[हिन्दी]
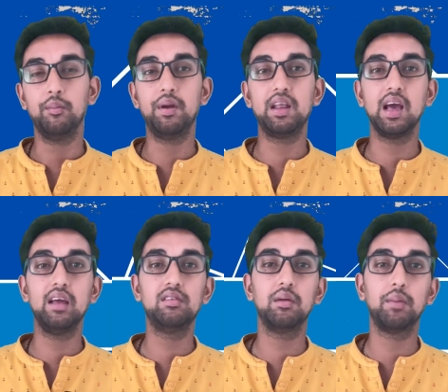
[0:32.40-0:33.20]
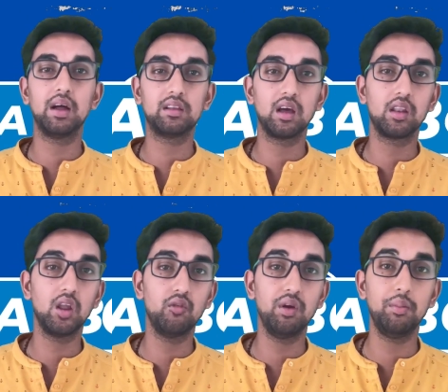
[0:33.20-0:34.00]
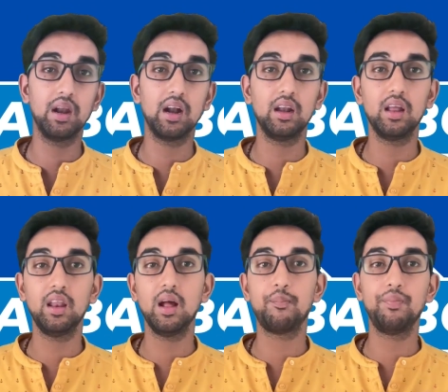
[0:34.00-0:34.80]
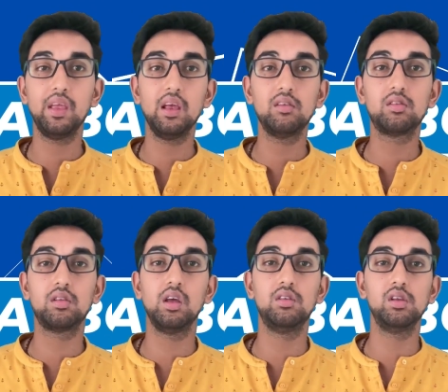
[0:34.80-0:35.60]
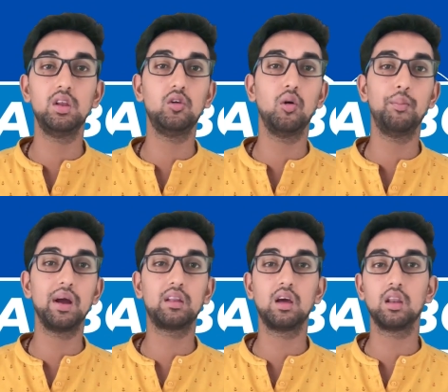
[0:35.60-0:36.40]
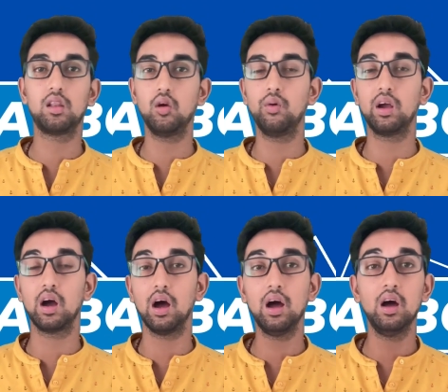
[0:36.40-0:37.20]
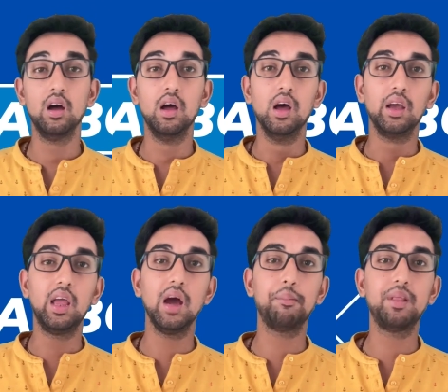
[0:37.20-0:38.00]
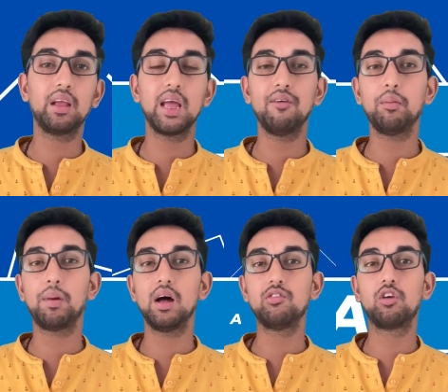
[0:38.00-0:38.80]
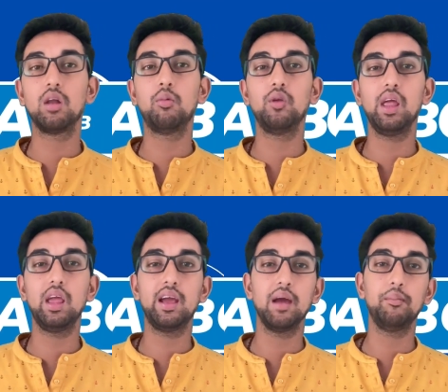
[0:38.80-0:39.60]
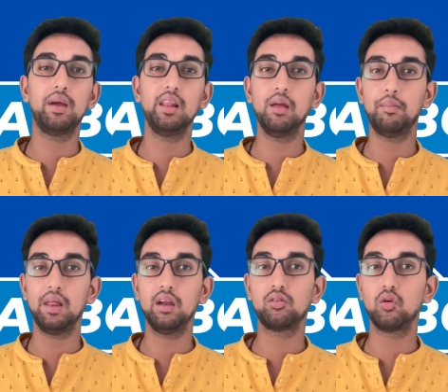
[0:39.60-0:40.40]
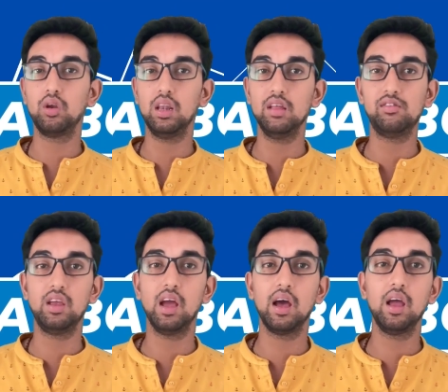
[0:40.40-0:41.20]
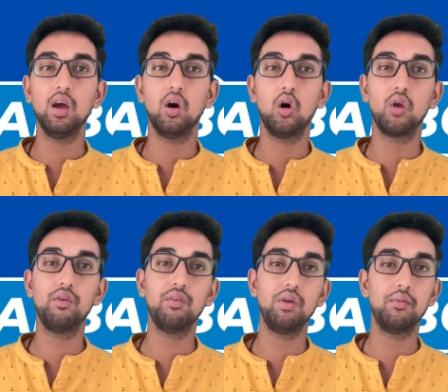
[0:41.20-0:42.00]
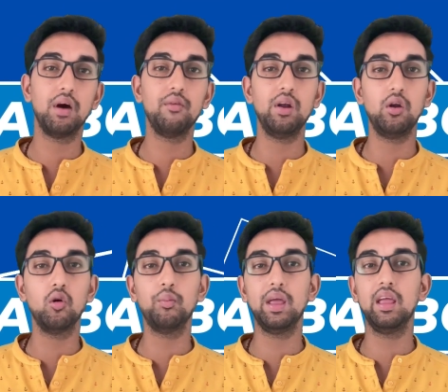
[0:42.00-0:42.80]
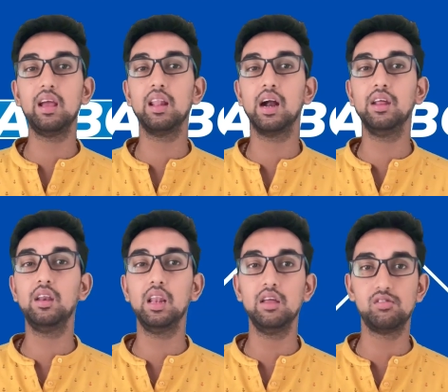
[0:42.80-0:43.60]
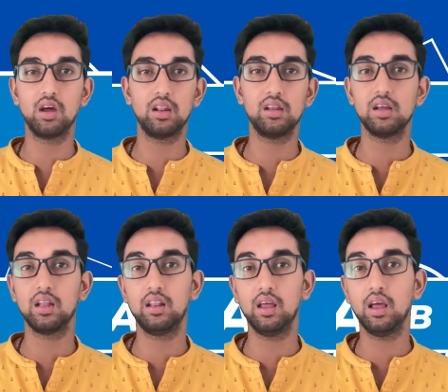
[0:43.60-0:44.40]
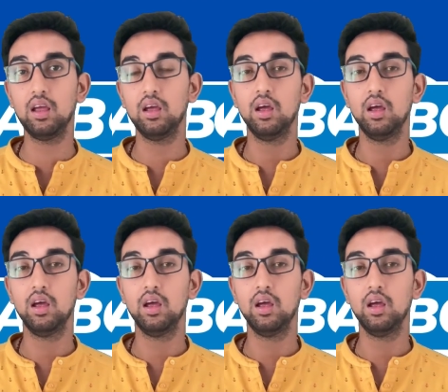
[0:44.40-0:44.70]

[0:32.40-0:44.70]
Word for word: पीटीआई से बात करते हुए मिरांडा ने अपनी इस स्थिति को व्यक्त करते हुए कहा कि अब तक केवल पांच क्लबों ने ही कैंप के लिए प्लेयर्स को रिलीज किया है और वे फीफा विंडो में ही खिलाड़ी रिलीज करना चाहते हैं